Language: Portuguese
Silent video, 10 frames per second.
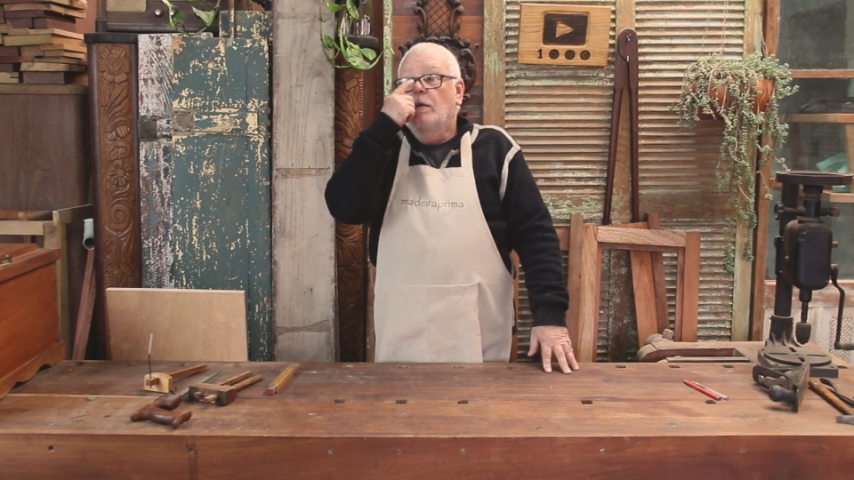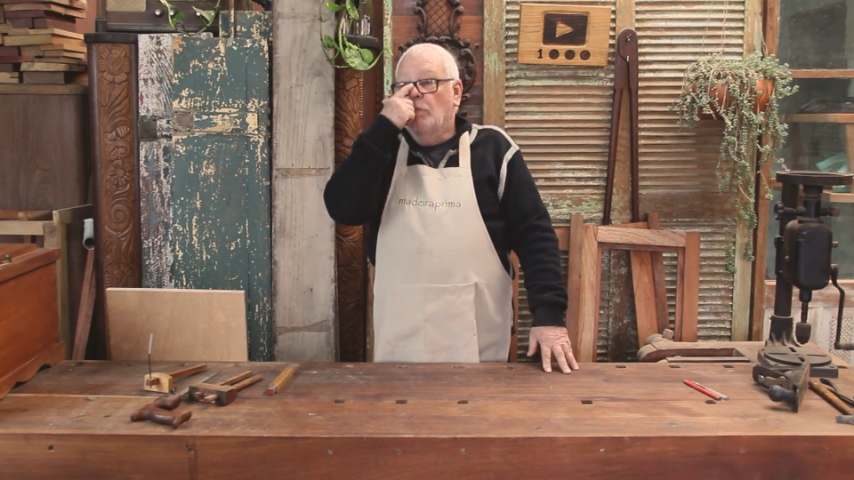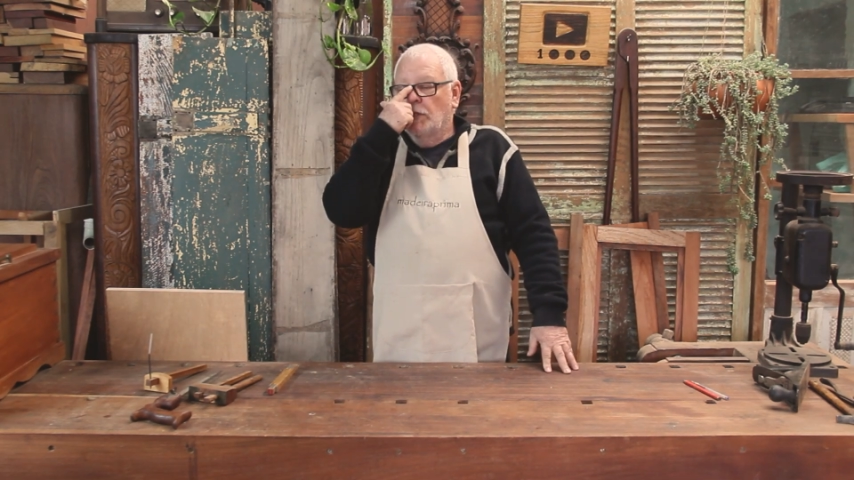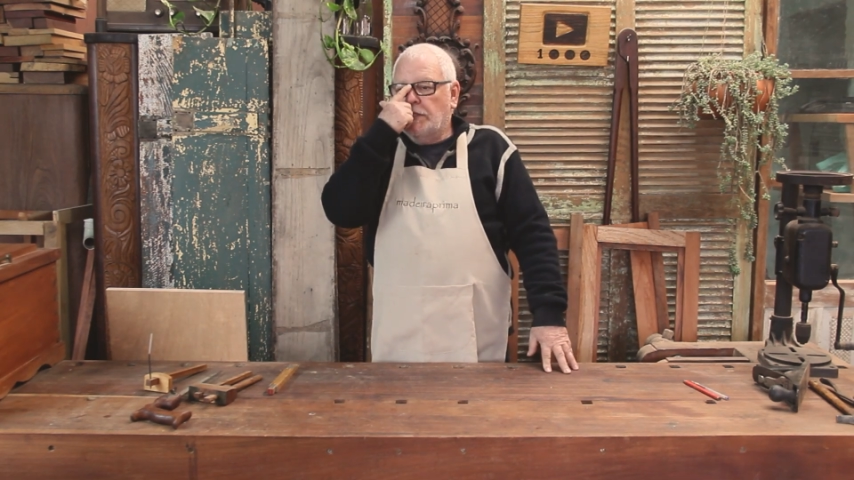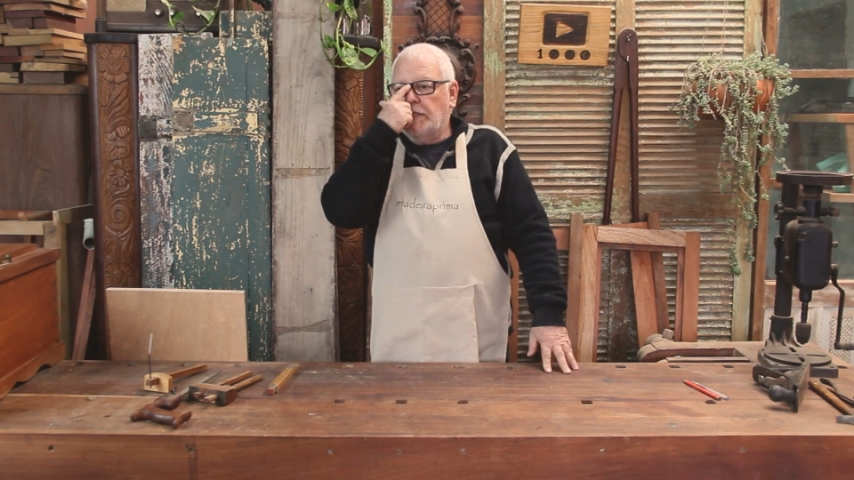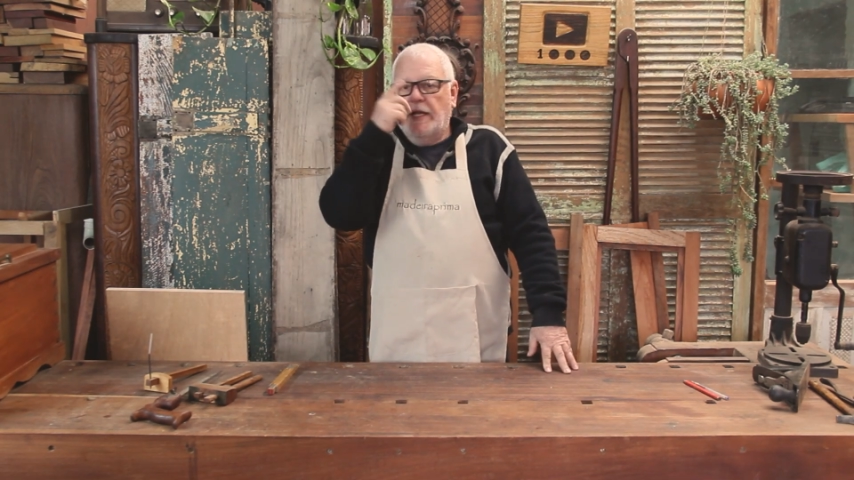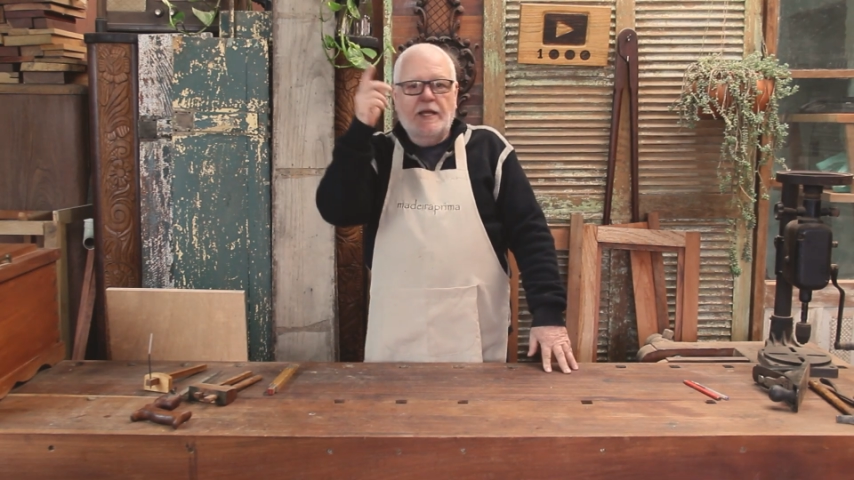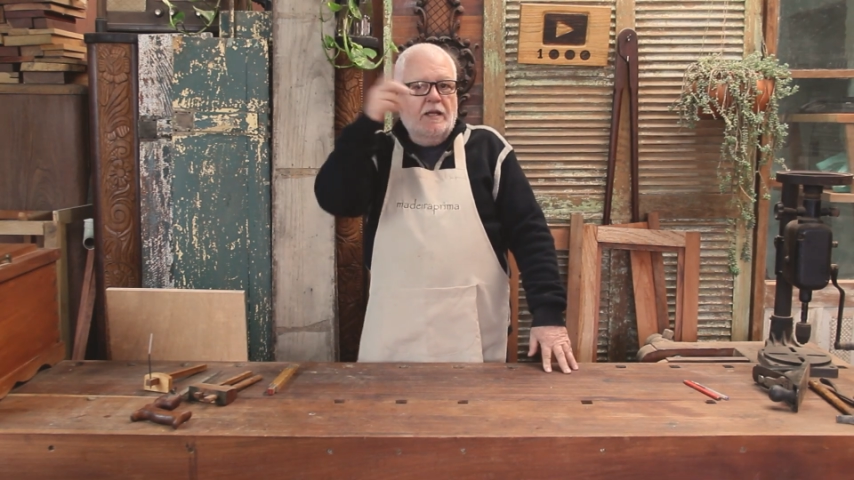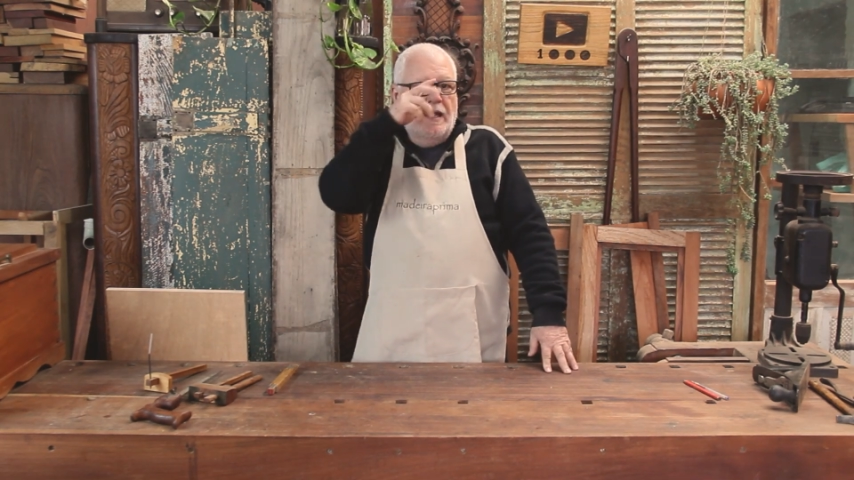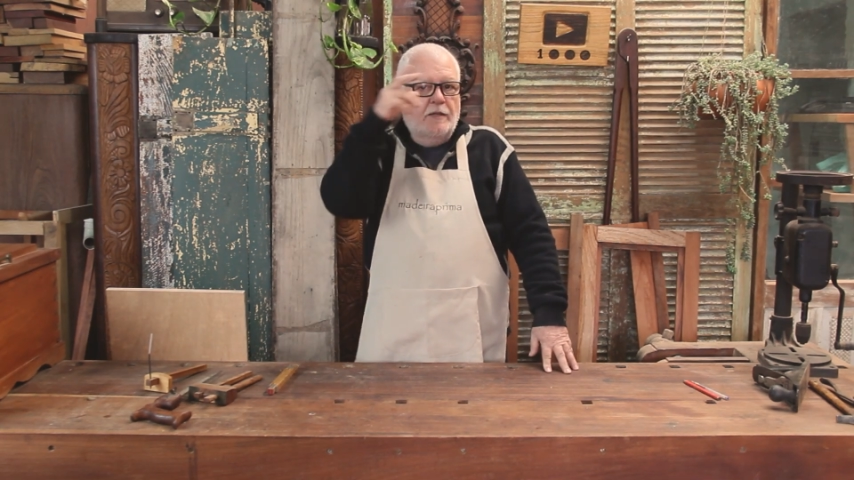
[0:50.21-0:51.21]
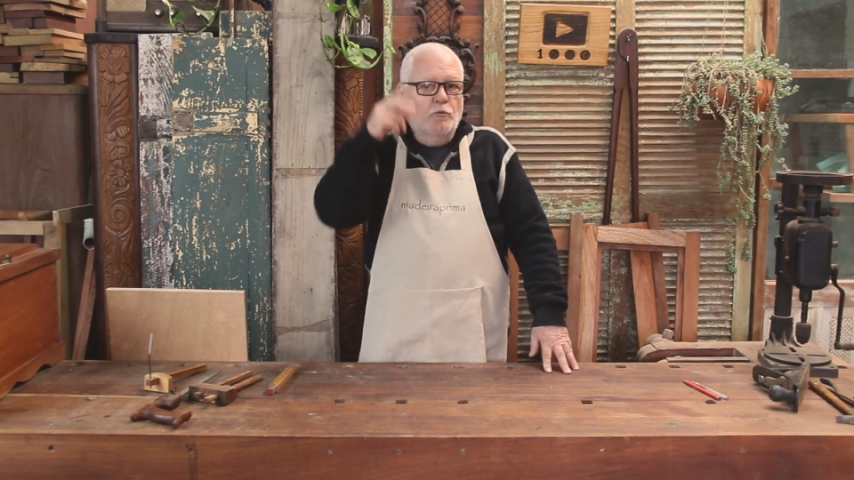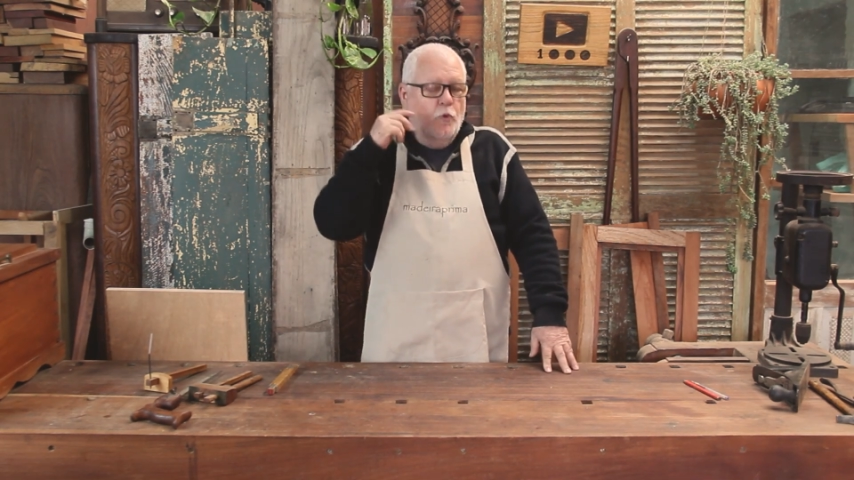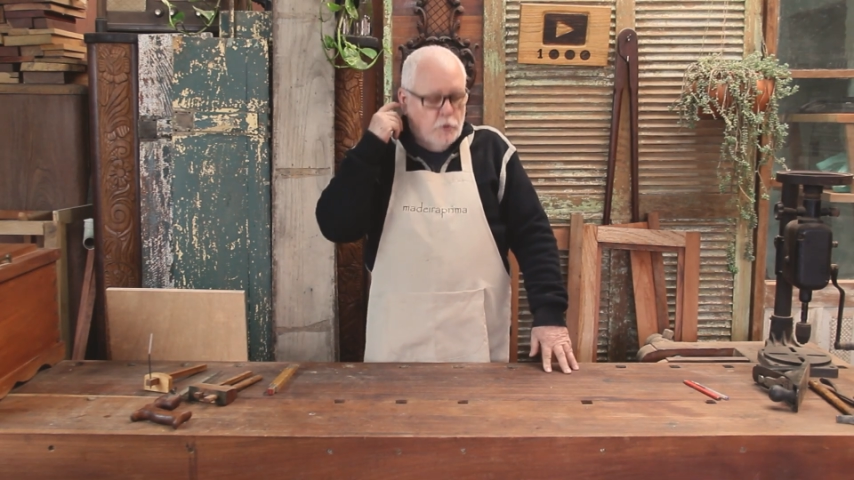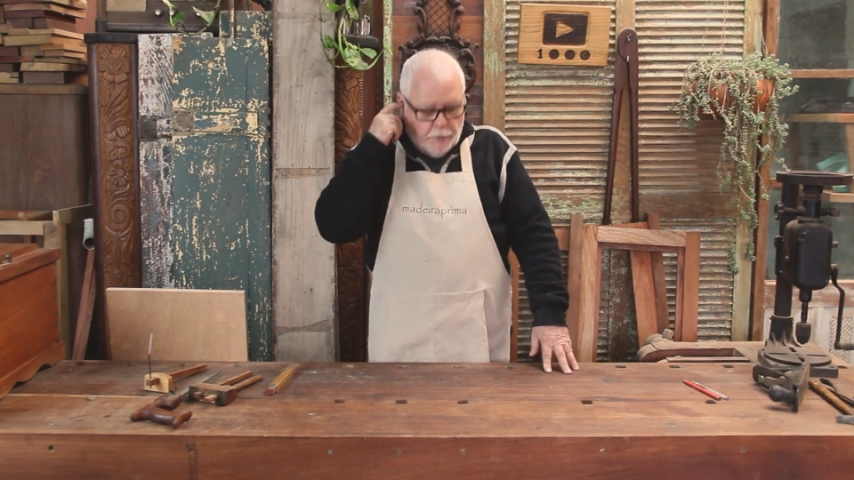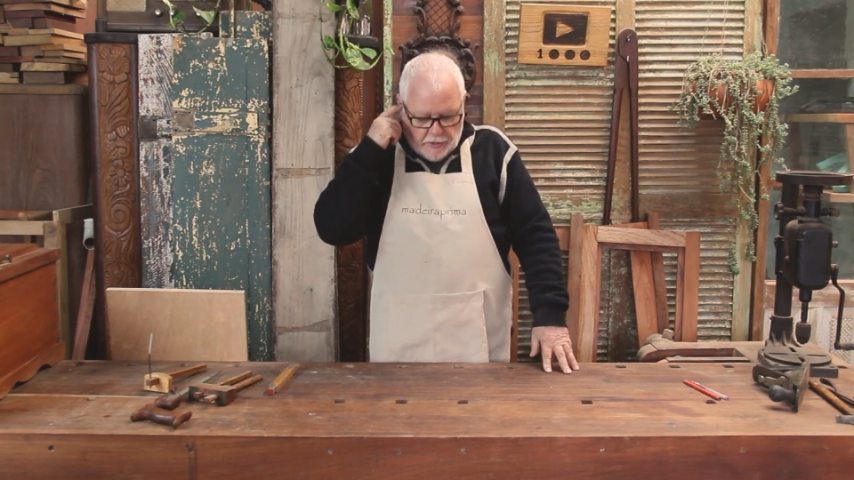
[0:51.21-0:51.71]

mostrei lá no outro